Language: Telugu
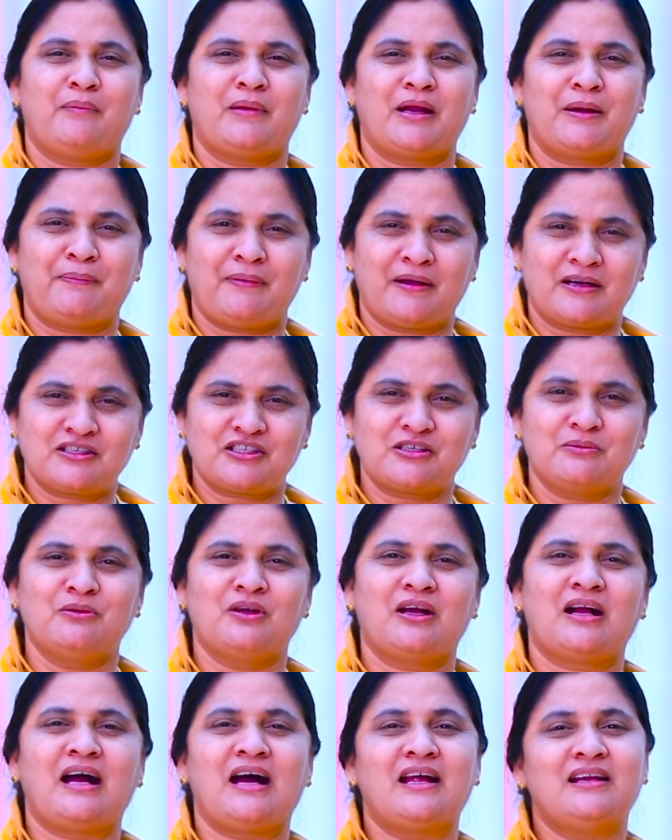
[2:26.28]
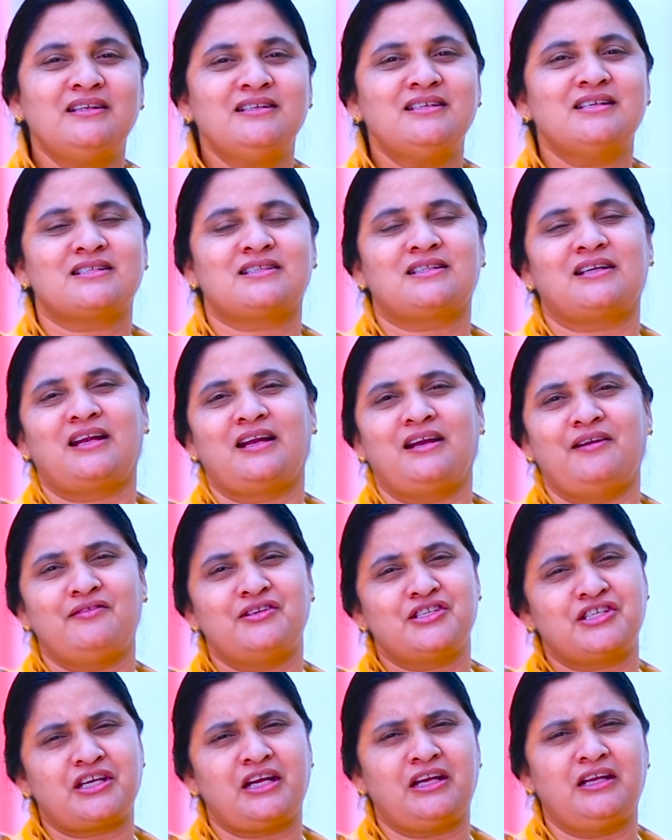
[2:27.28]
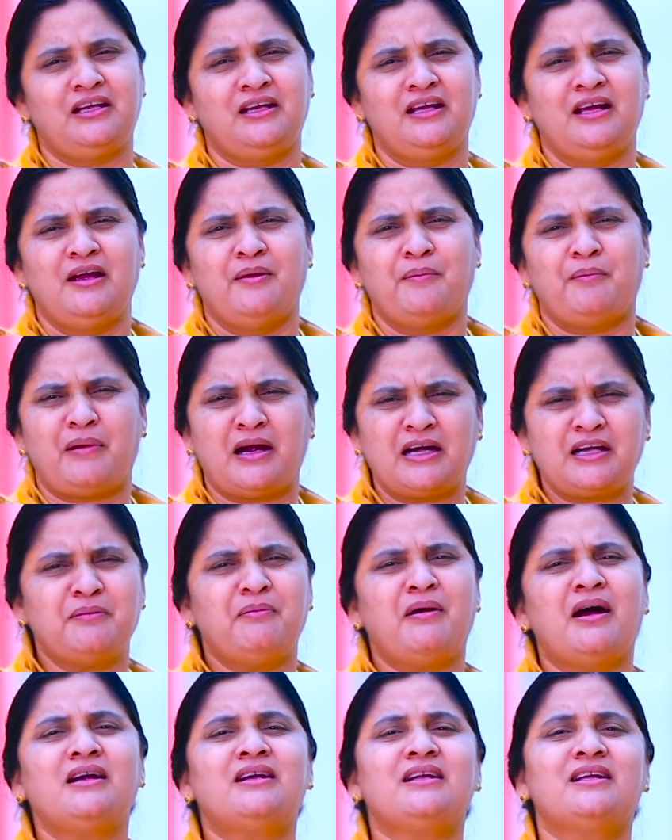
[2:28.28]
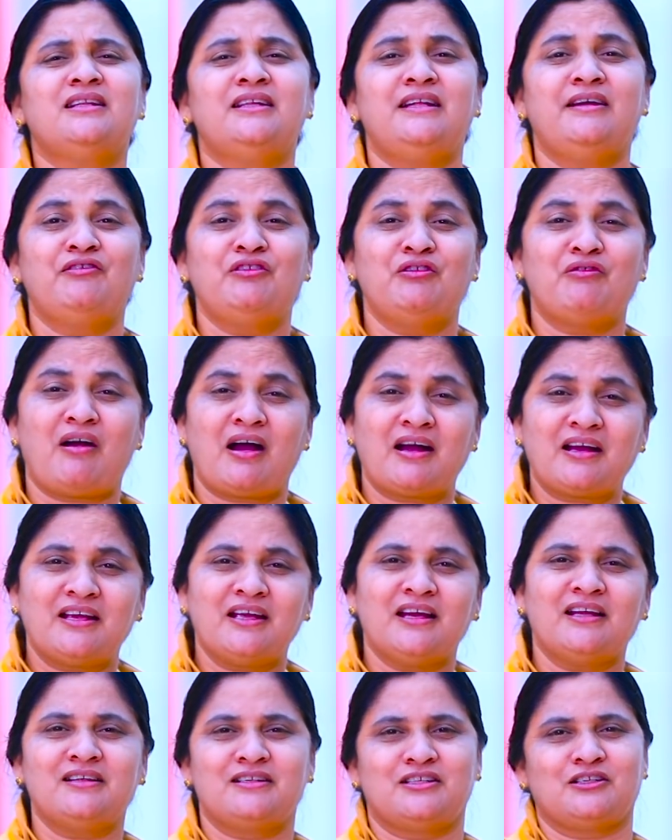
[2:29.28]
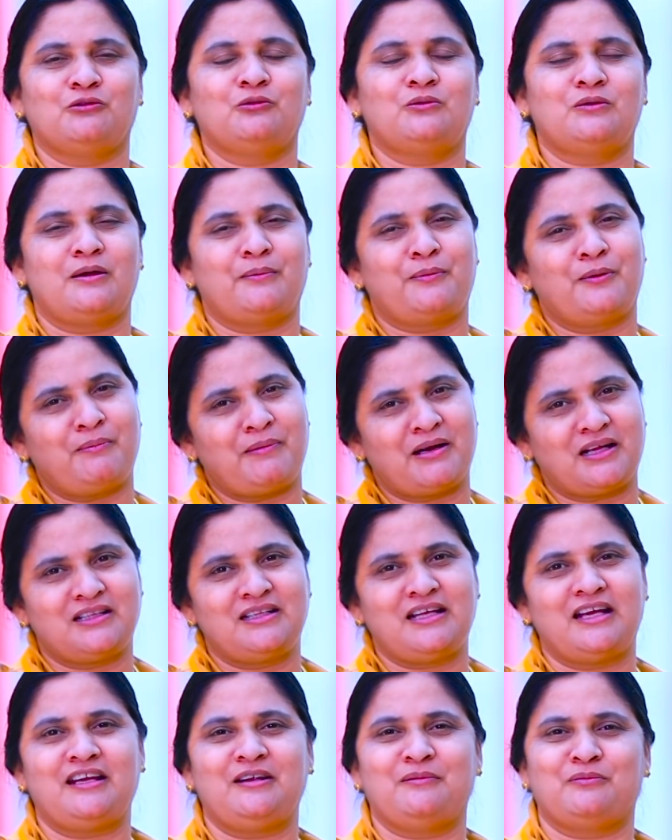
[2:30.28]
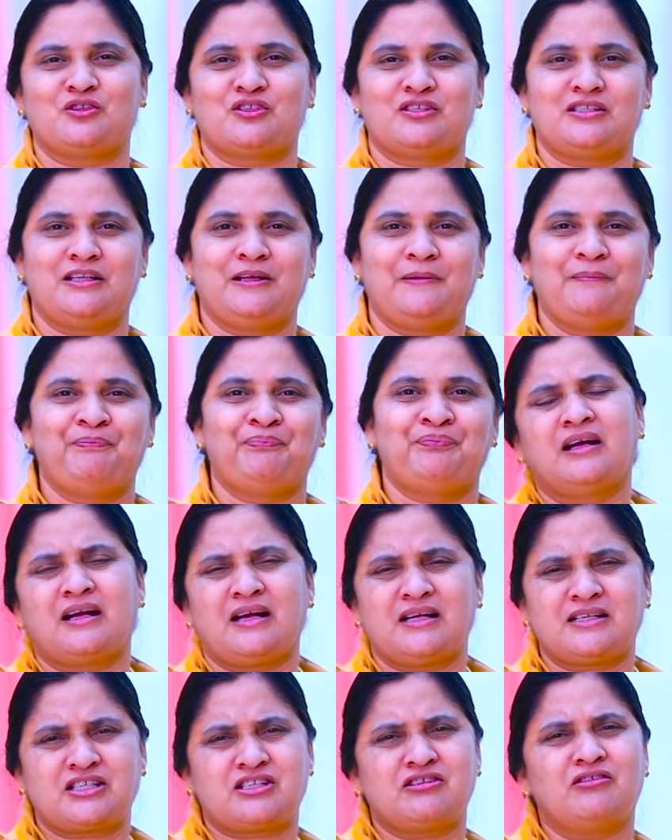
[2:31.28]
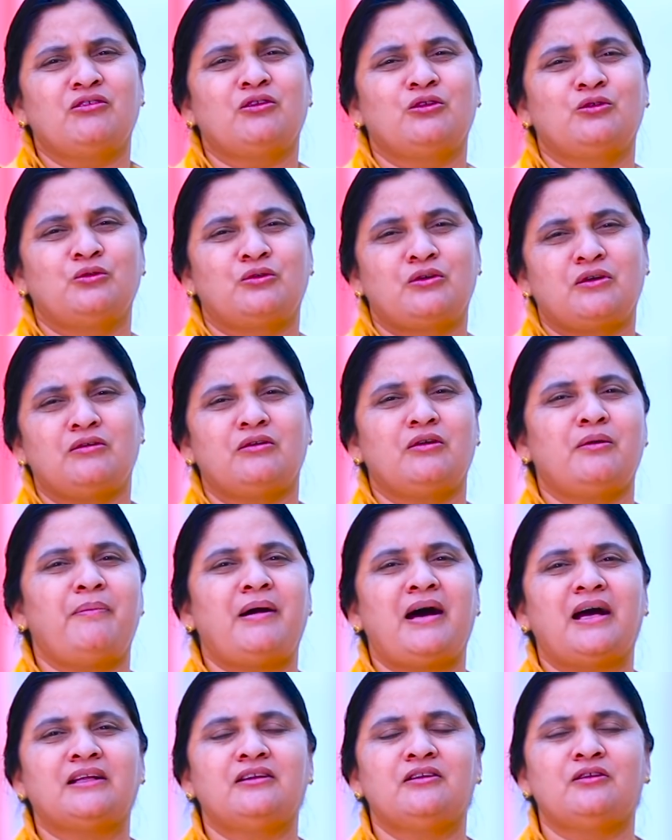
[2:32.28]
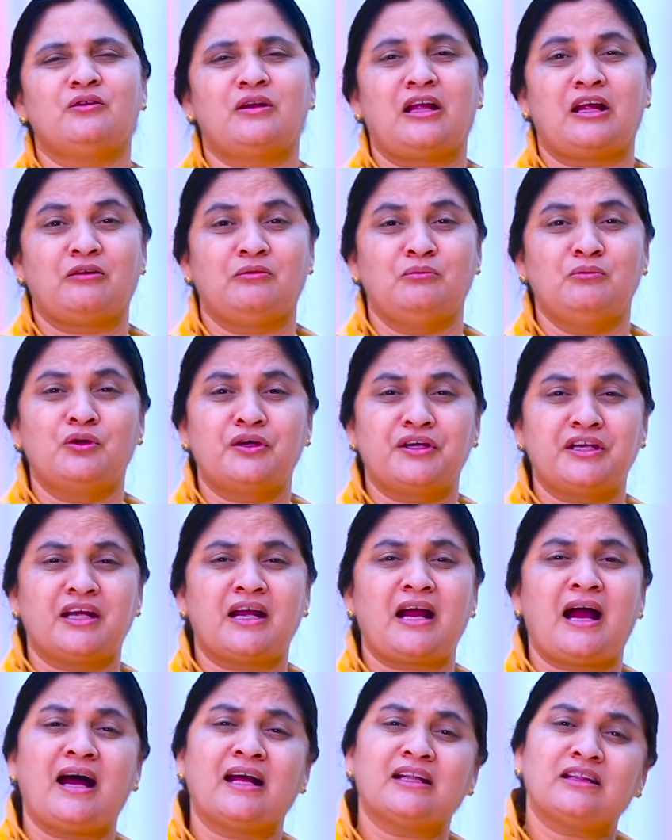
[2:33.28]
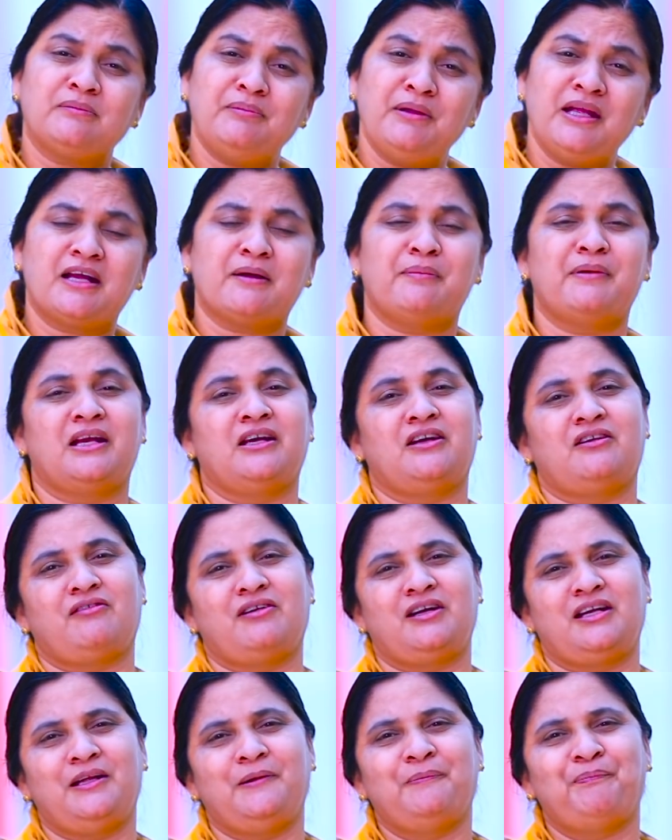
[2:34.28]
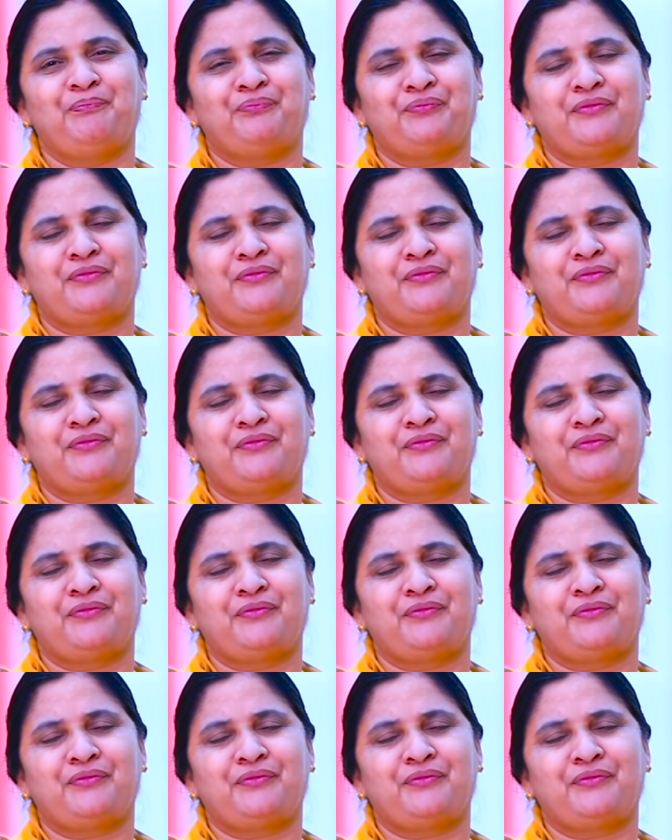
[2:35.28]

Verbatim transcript: మన పక్షంలో కార్యం చేస్తాడనే విషయాన్ని మాటిమాటికి దేవుని వాక్యాన్ని చదువుతున్నప్పుడు మనకు ధైర్యం వస్తుంది కష్టంలో దుఃఖంలో బాధలు ఉన్నారు ముఖ్యంగా ఆత్మీకమైనటువంటి